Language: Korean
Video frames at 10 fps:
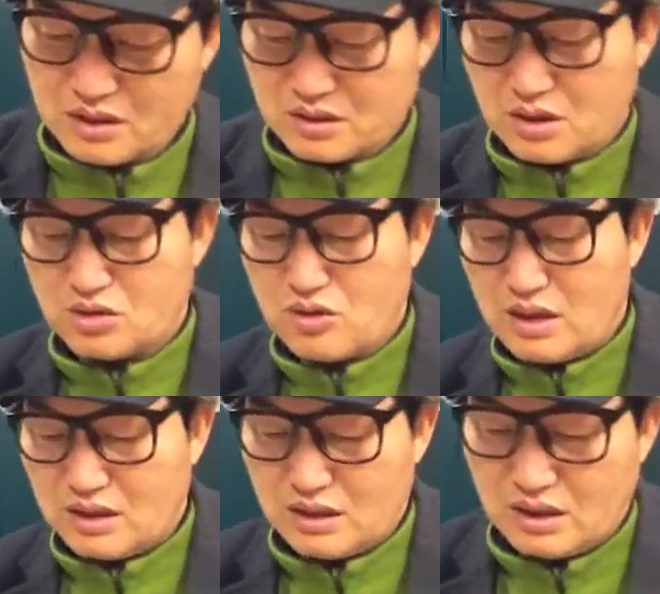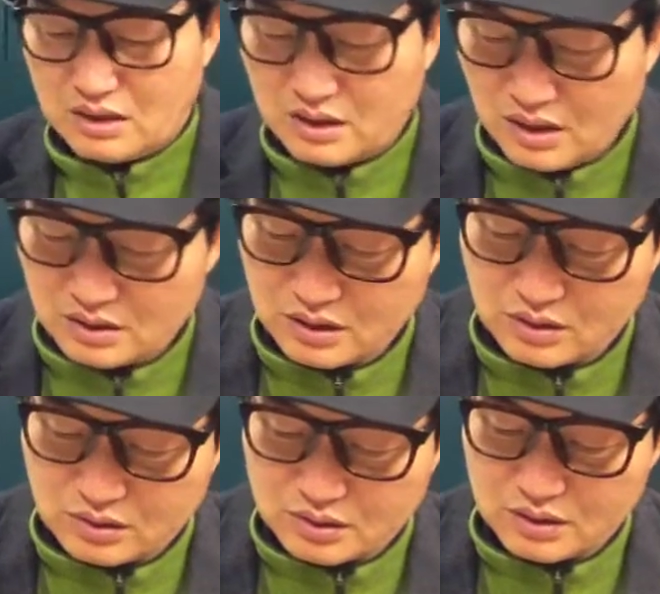선왕 이래
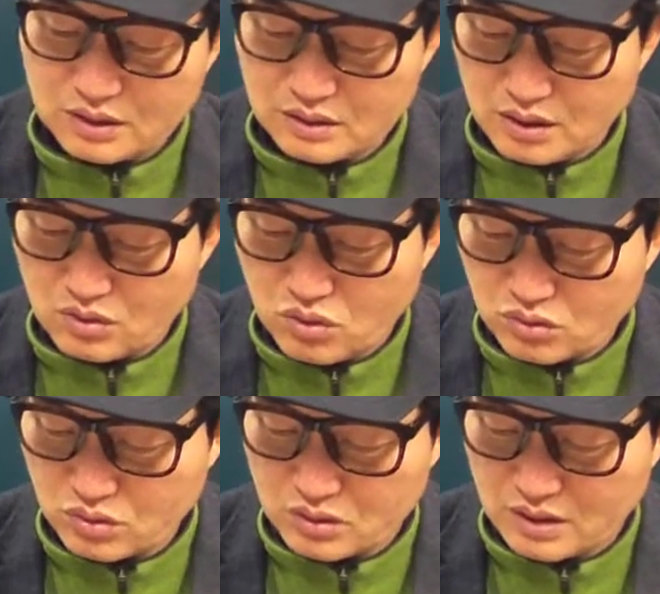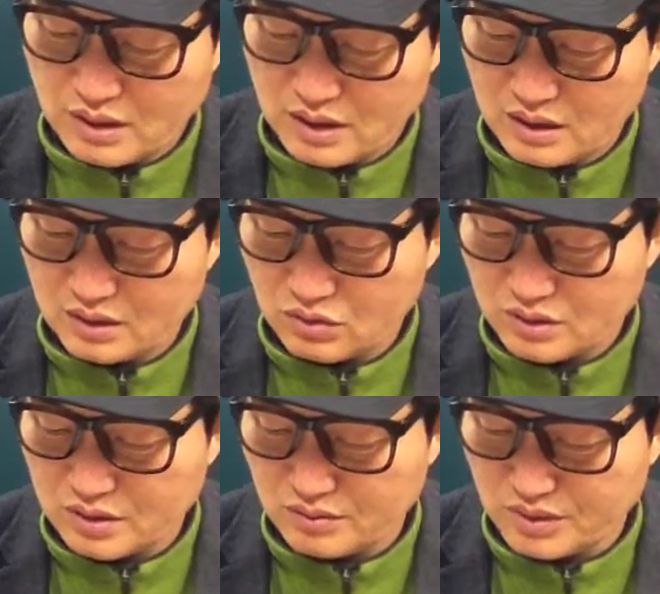대대로 그대들의 공로를 헤아리고
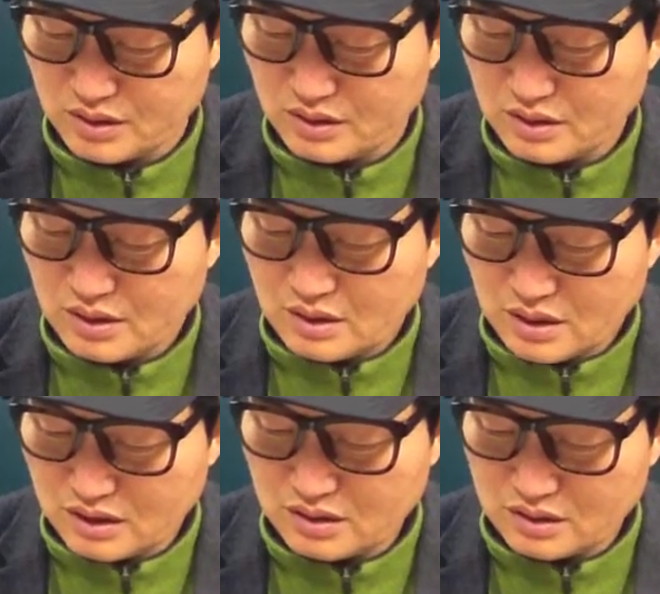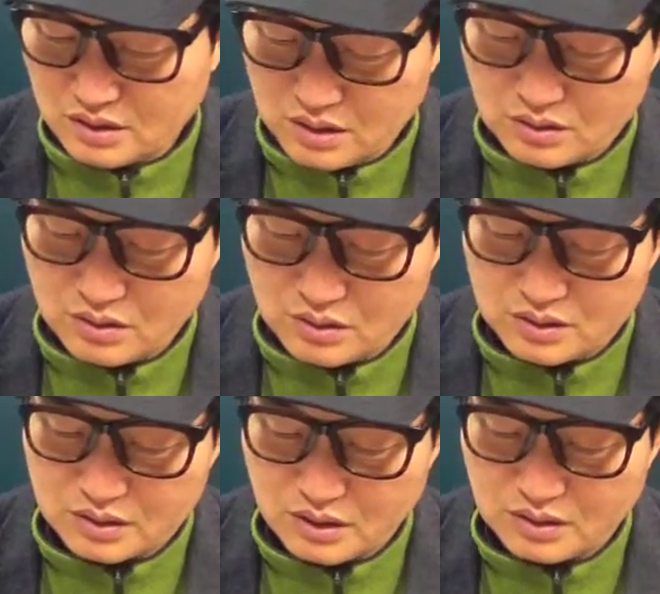있으며 나는 결코
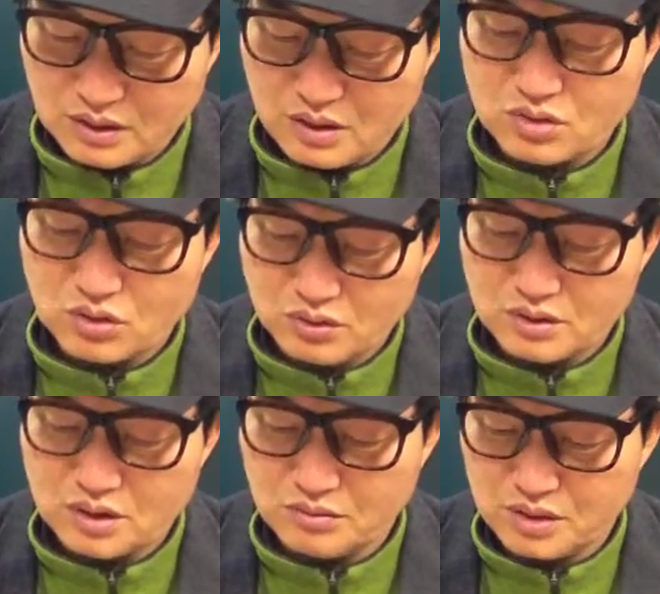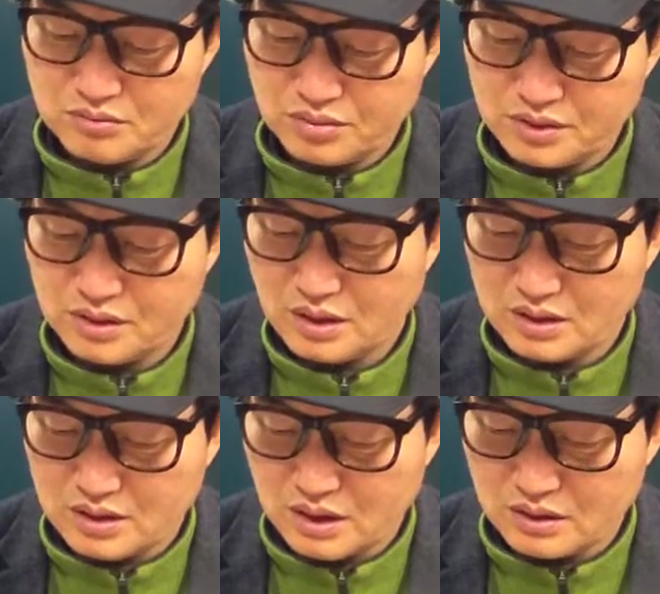그대들의 좋은 점을
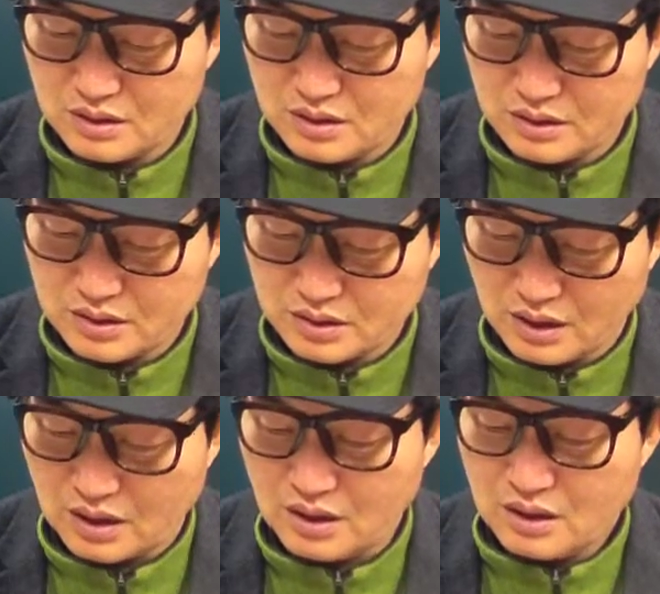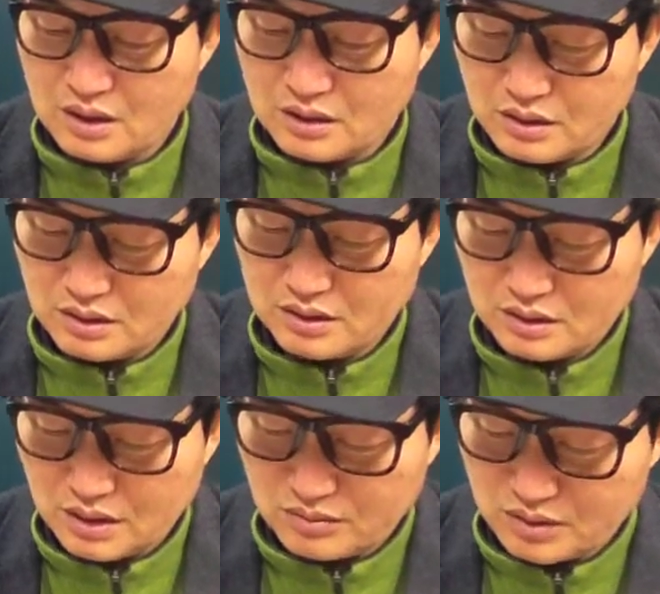무시하지 않을 것이다. 그렇기
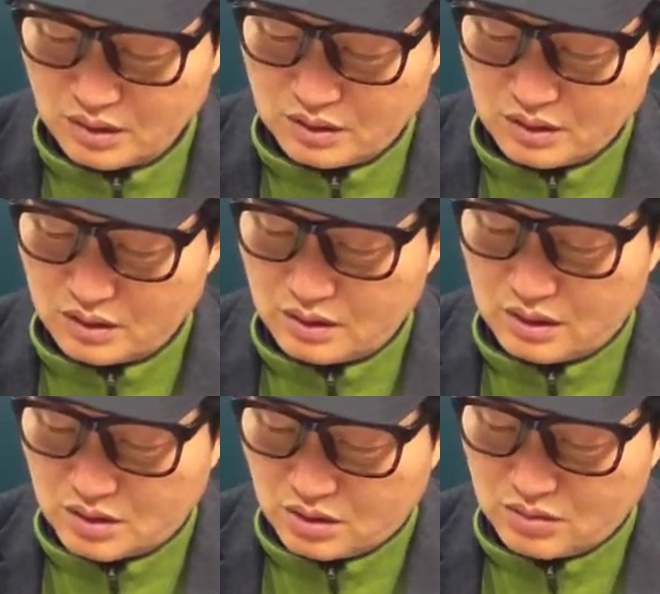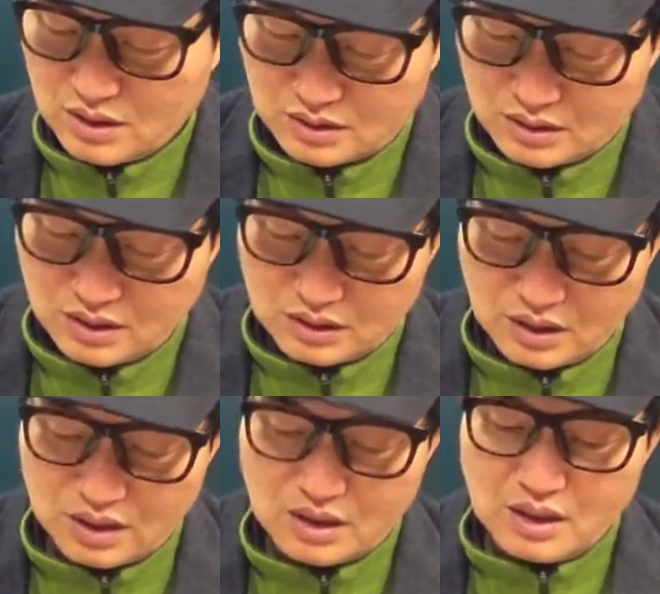때문에 내가
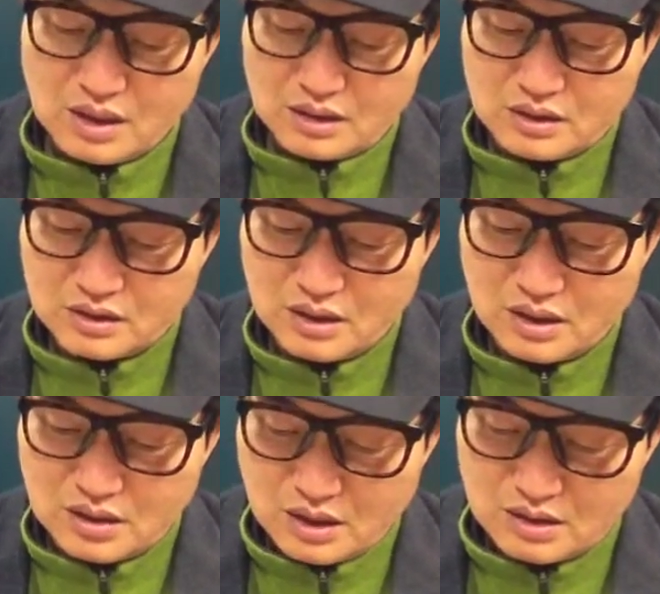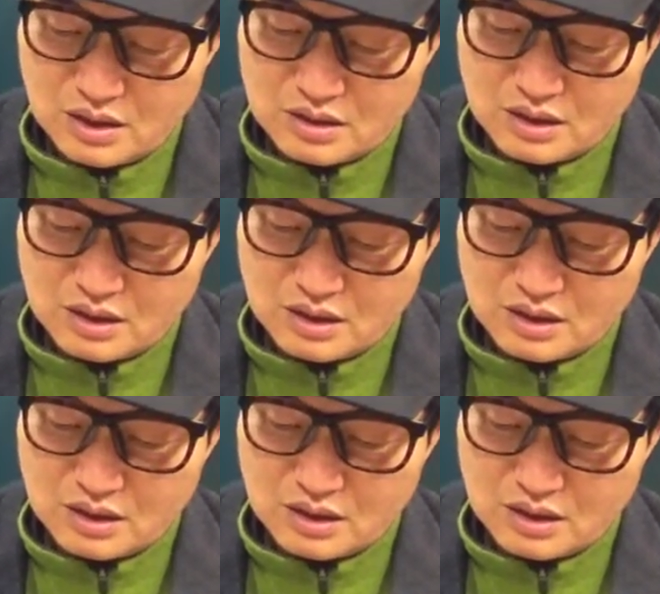선왕들에게 크게 제사